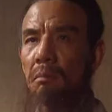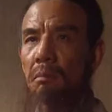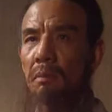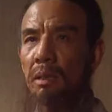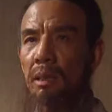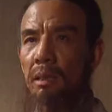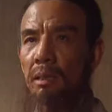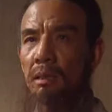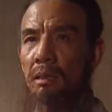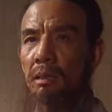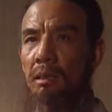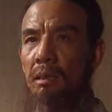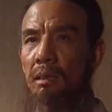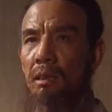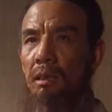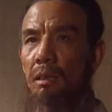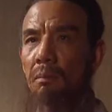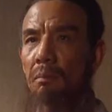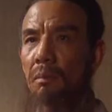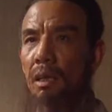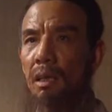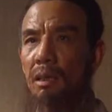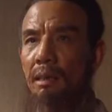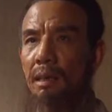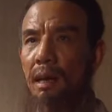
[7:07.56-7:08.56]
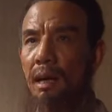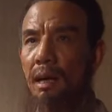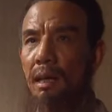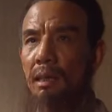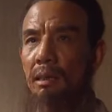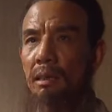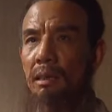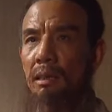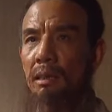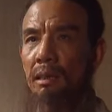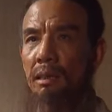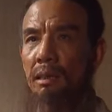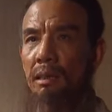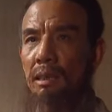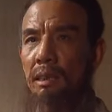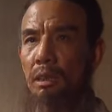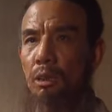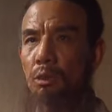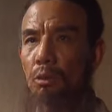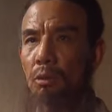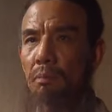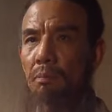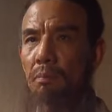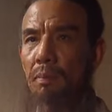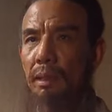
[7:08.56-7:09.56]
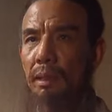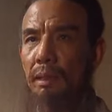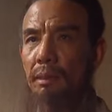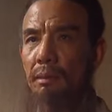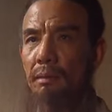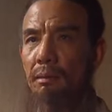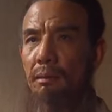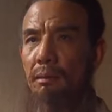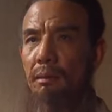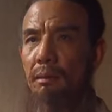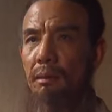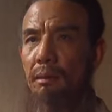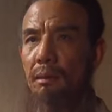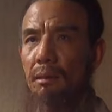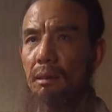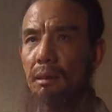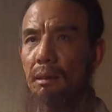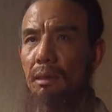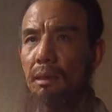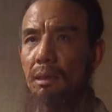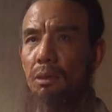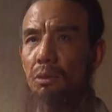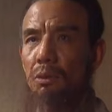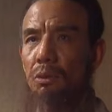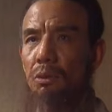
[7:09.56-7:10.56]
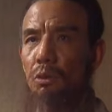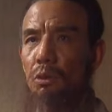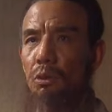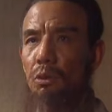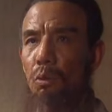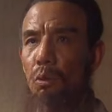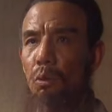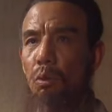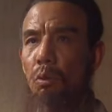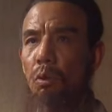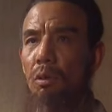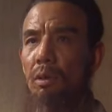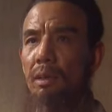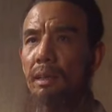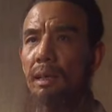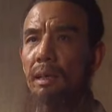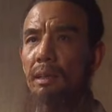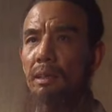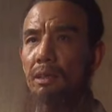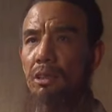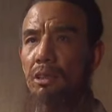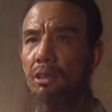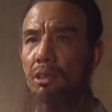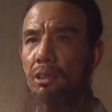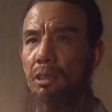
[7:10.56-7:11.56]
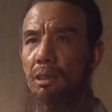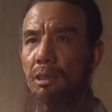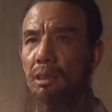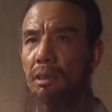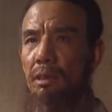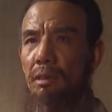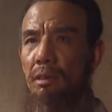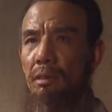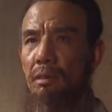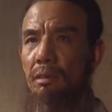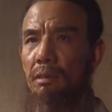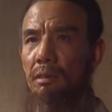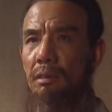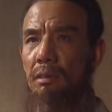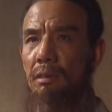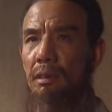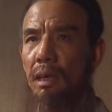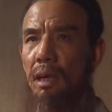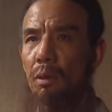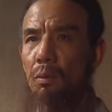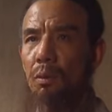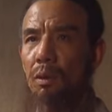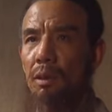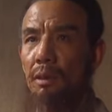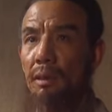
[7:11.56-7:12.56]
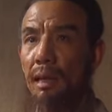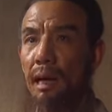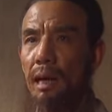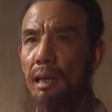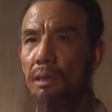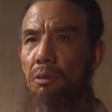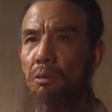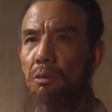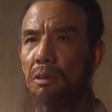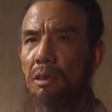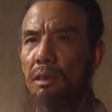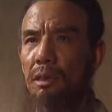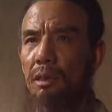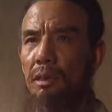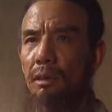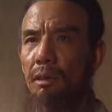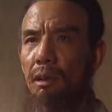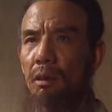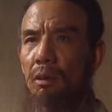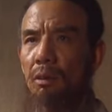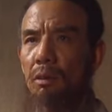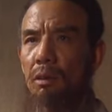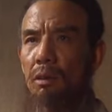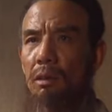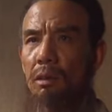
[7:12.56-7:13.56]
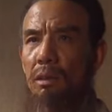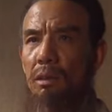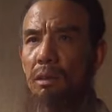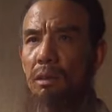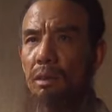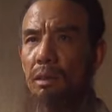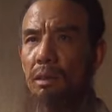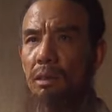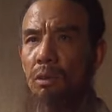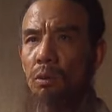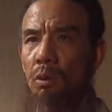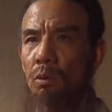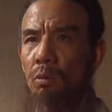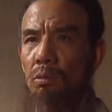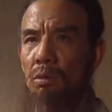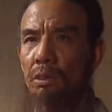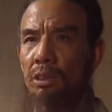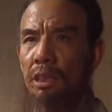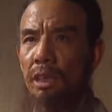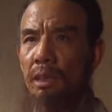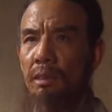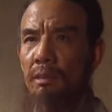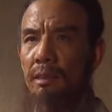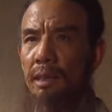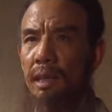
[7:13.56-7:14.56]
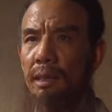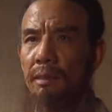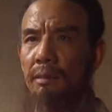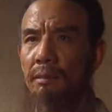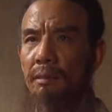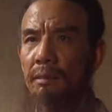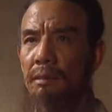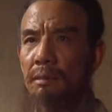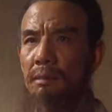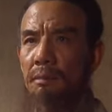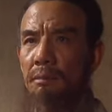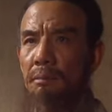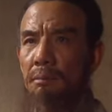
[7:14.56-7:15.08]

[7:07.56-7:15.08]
准备同孟达一起举事。只是拖延时日，待我大军到来，一同擒贼。